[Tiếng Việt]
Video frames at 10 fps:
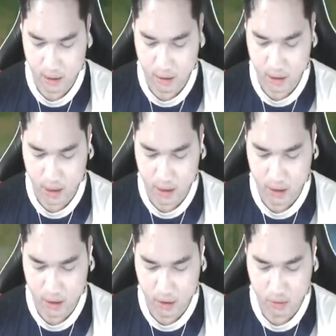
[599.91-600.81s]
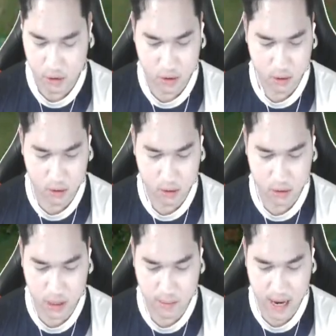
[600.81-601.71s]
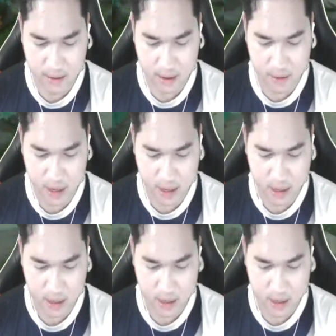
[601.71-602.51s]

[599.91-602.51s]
ok không cho nó tờ bà đâu đâu mình nhớ